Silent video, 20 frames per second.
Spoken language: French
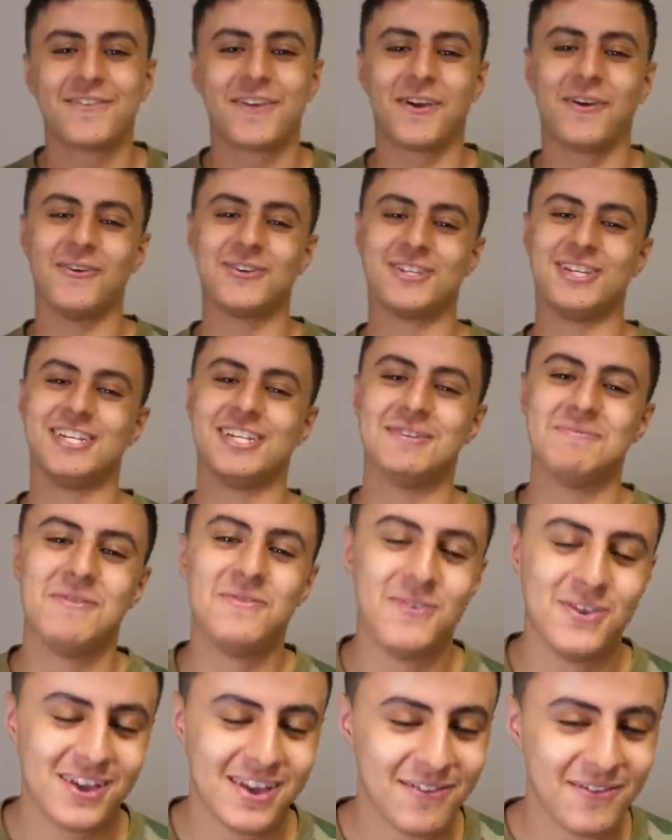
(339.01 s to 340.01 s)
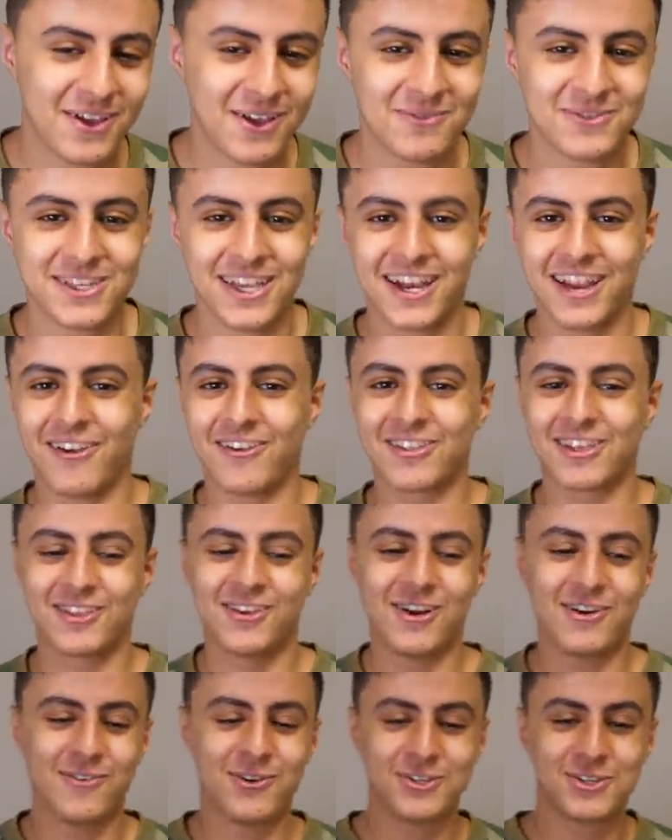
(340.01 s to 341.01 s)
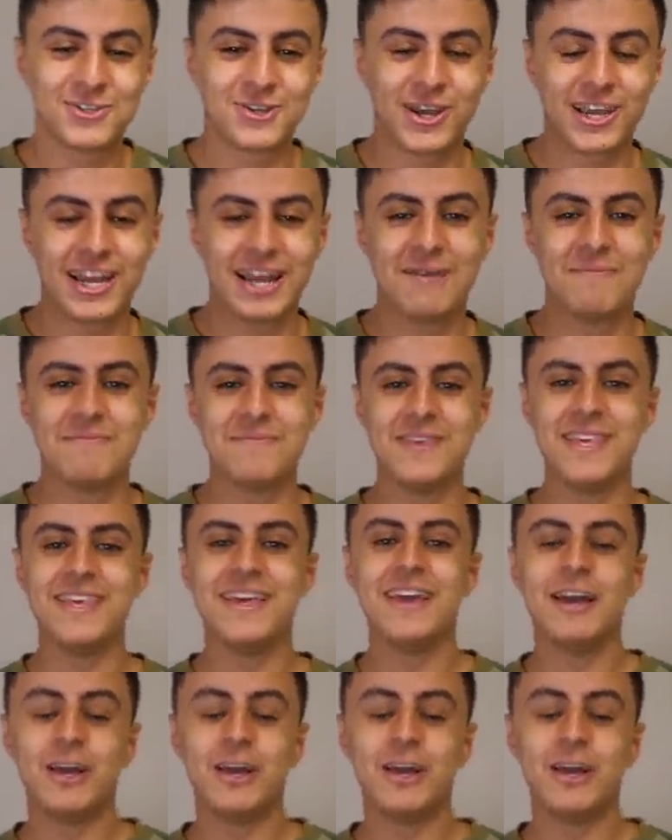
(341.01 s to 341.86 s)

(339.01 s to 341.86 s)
Frérot, je l'ai jamais vu énervé comme ça. Il est rentré dans la voiture, il a mis